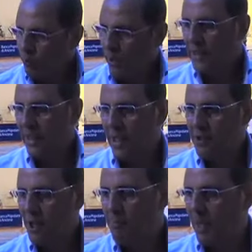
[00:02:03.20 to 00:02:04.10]
qualche
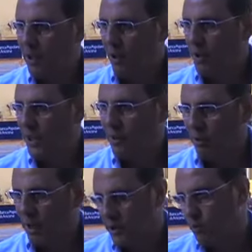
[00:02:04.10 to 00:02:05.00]
calcio al pallone
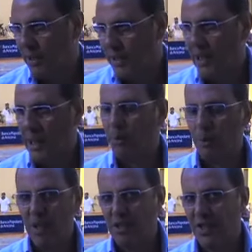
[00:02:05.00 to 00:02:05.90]
con la squadra della
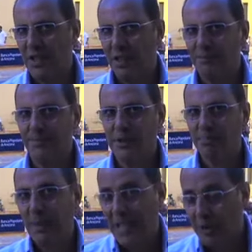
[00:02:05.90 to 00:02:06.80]
propria città,
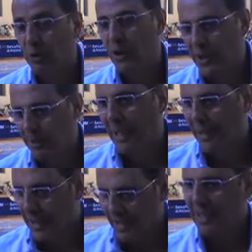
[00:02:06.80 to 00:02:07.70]
sperando che
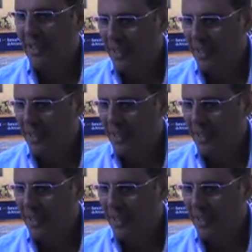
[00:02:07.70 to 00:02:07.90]
rimanga